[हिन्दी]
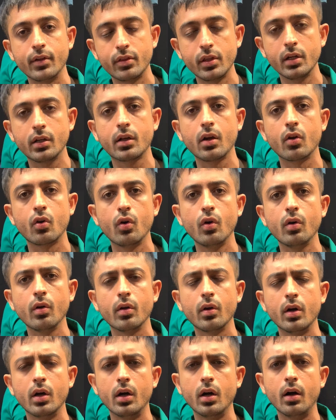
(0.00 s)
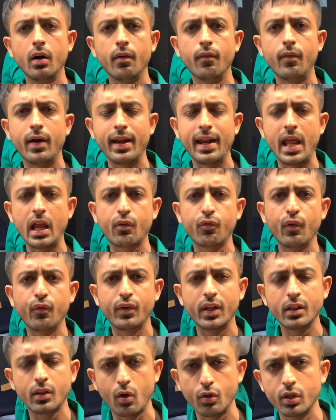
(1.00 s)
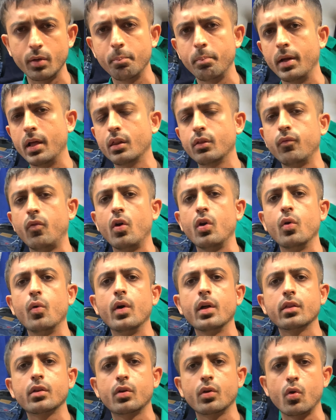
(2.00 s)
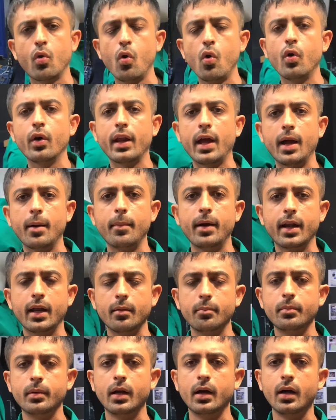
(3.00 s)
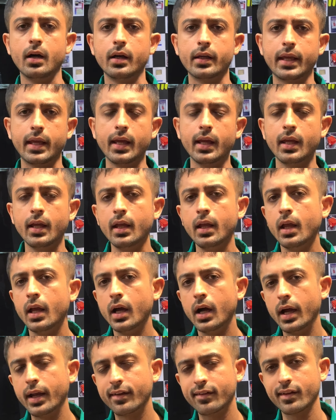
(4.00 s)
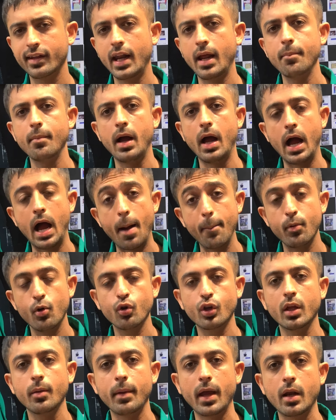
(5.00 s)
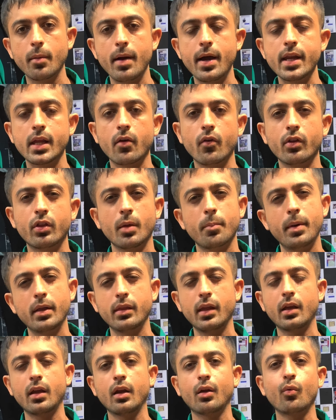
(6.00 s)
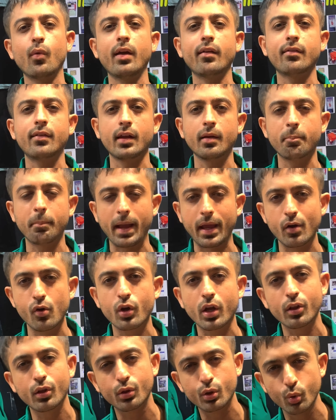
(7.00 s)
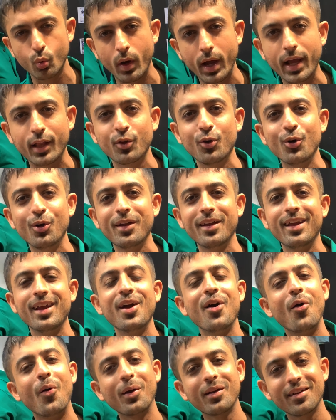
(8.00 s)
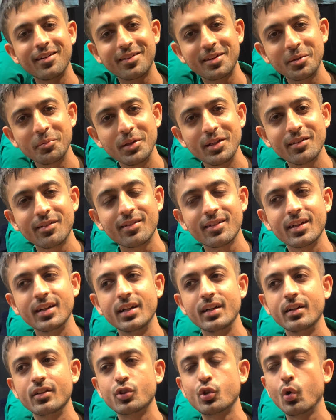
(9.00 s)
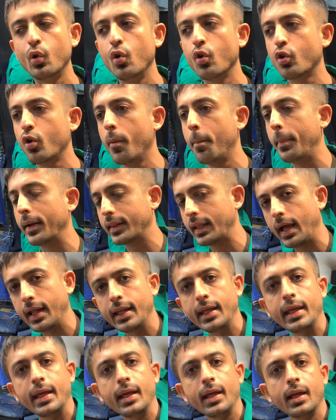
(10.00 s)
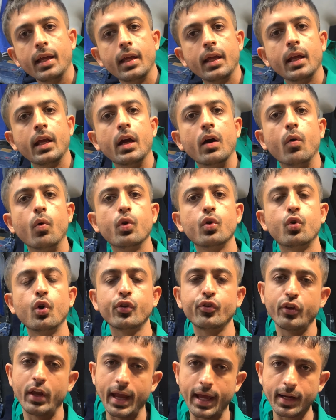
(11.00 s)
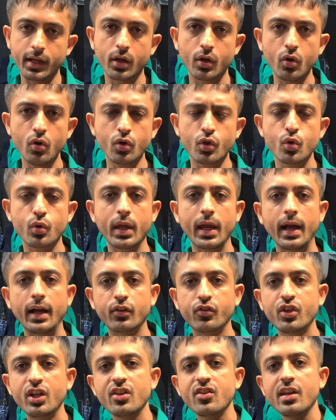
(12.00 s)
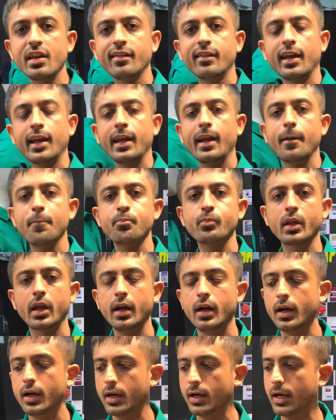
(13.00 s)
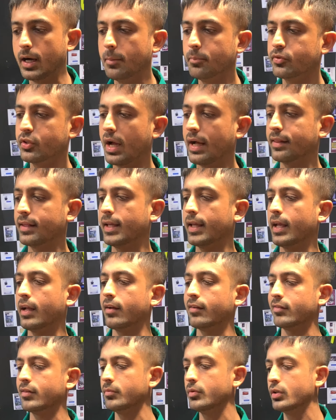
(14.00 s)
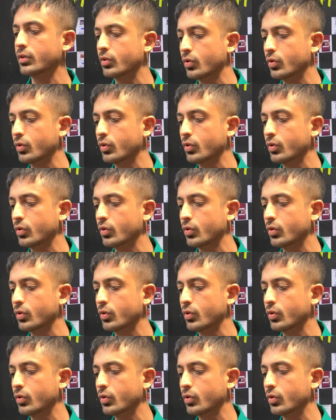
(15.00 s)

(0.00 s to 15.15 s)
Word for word: विजिट करो वन लाख फिफ्टी थाउजेंड प्लस फॉलोअर्स ग्रो हो रहा है हमारा ये इंस्टाग्राम आप लोग की मेहरबानी की वजह से बस एक रिक्वेस्ट है पहनों के दुआएं दो और कस्टमर्स जो लोग को पता नहीं है उनको शेयर करो क्योंकि अच्छी चीज़ है हम चाहते हैं कि कस्टमर